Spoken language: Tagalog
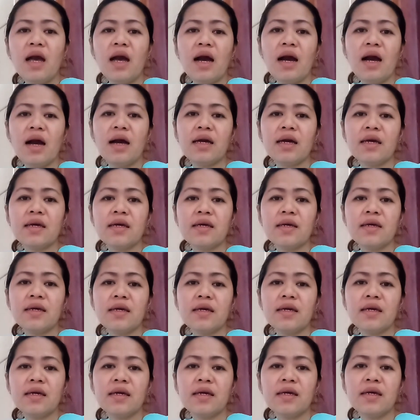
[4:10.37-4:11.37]
ay
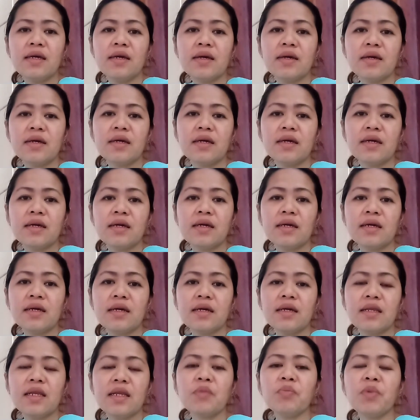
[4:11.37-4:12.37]

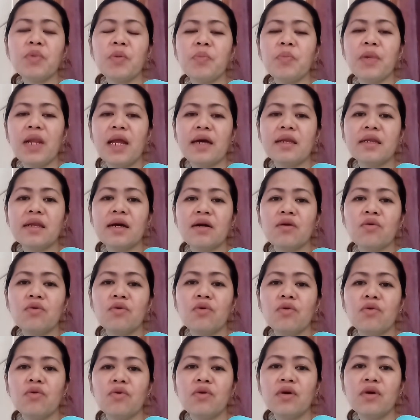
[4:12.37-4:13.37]
nagpa-plan
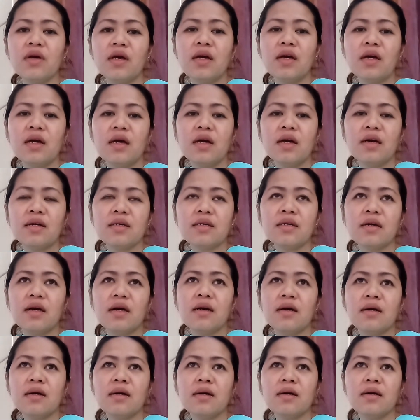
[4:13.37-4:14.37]
ako
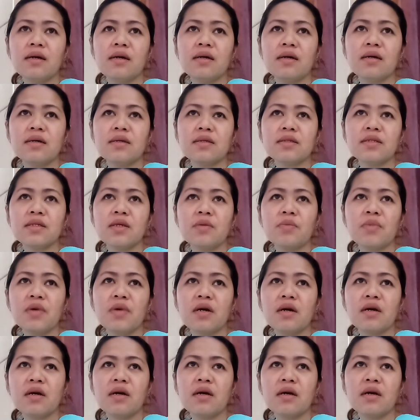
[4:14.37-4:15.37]
uh, sa
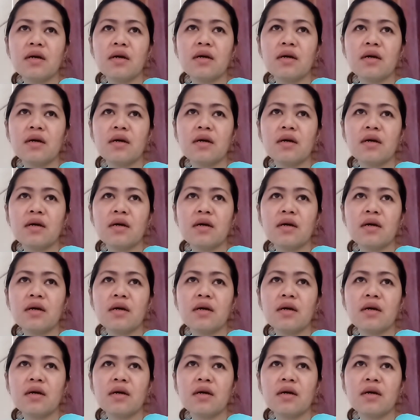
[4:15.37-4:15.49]
mga